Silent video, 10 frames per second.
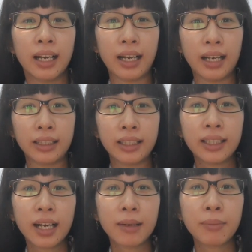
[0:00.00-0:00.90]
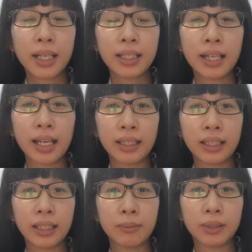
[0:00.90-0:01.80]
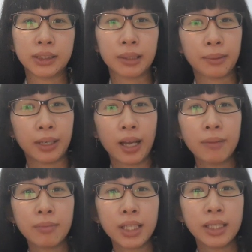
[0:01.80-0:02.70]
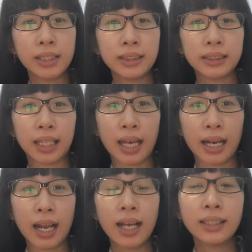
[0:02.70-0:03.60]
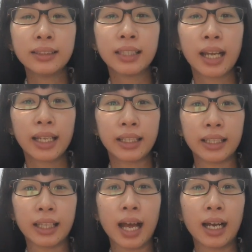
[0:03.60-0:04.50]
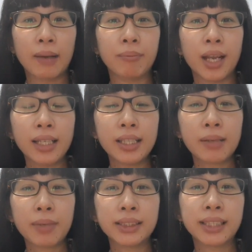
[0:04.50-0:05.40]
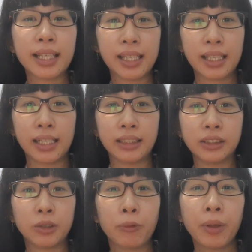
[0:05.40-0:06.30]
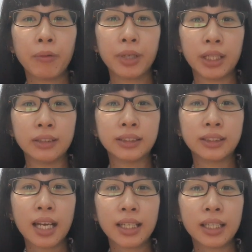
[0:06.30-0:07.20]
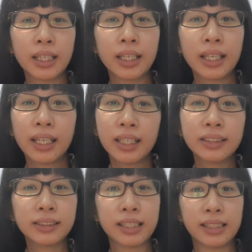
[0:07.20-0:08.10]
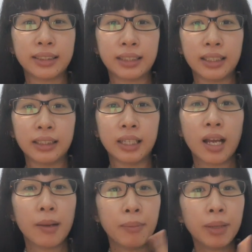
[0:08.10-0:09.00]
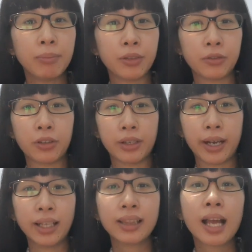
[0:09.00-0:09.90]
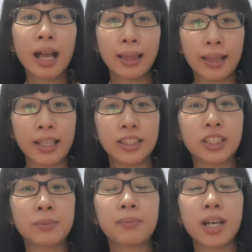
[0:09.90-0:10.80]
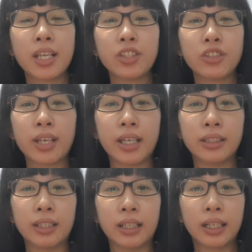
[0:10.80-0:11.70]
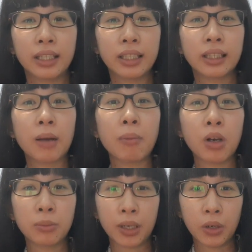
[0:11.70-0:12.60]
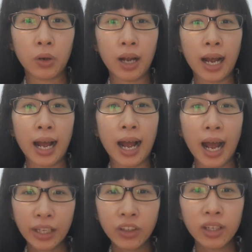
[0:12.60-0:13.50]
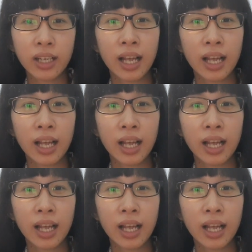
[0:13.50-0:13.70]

uh, kita kembali lagi bersama dengan Miss. Sekarang kita akan belajar bahasa Inggris. We will study English lesson. But before that, let's pray together. Kita mau berdoa. Ayo,